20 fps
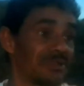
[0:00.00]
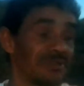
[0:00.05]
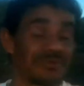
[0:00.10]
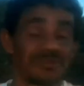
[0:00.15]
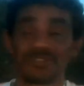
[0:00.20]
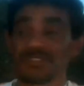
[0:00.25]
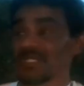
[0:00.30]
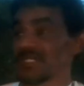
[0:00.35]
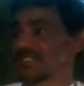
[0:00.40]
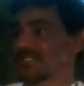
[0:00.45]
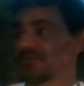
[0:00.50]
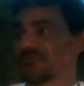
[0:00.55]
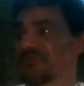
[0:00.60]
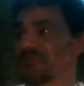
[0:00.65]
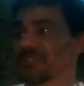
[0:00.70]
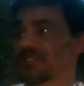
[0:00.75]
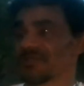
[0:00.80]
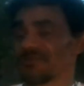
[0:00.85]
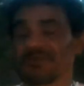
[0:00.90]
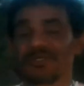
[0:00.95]
seis e
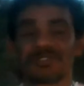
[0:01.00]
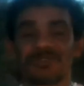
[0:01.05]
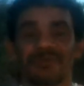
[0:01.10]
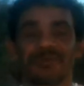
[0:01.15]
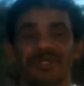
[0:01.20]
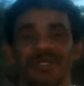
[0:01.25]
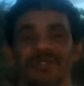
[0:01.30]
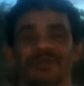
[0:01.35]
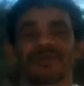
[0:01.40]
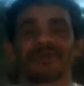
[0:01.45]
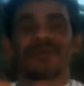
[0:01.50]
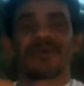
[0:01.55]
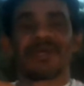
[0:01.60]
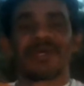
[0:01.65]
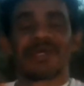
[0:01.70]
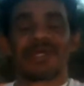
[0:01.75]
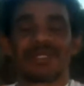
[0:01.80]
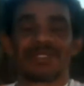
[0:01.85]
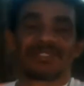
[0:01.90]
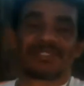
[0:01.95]
vinte mais ou menos.
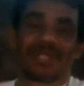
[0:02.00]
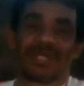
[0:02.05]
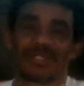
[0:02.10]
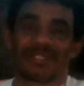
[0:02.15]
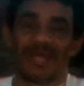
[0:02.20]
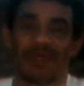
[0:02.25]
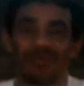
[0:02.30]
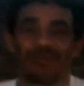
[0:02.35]
Já tá